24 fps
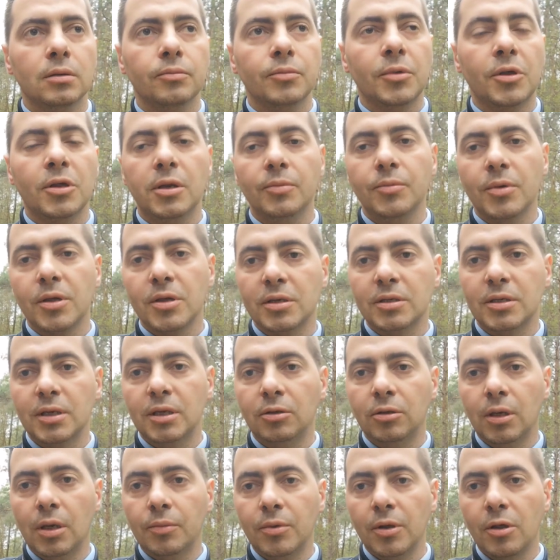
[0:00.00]
Myślimy, że
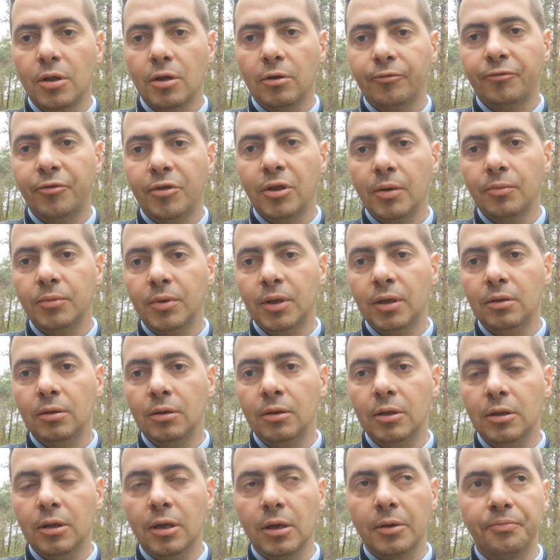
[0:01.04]
znajdujemy się w ciemnej
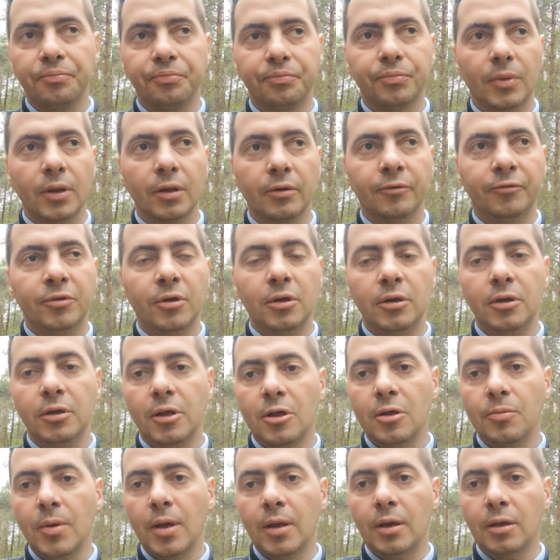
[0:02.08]
dolinie, w
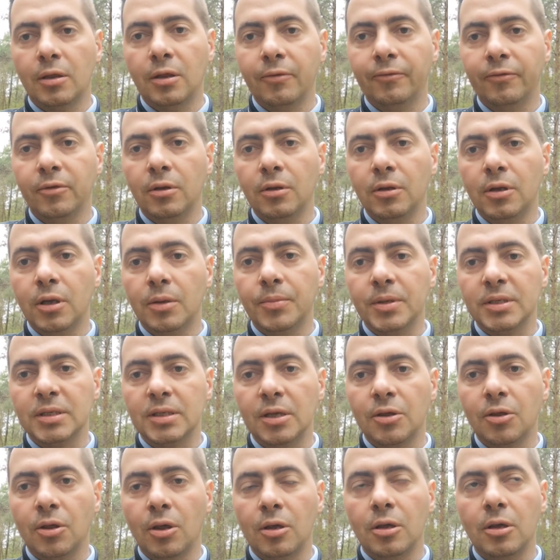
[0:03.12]
dolinie śmierci, w dolinie
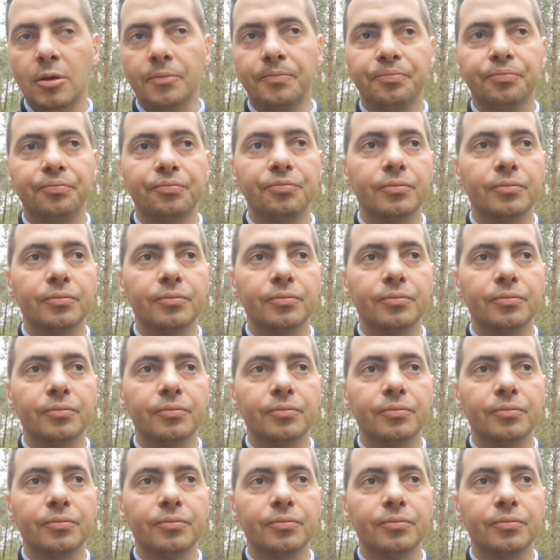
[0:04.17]
beznadziei.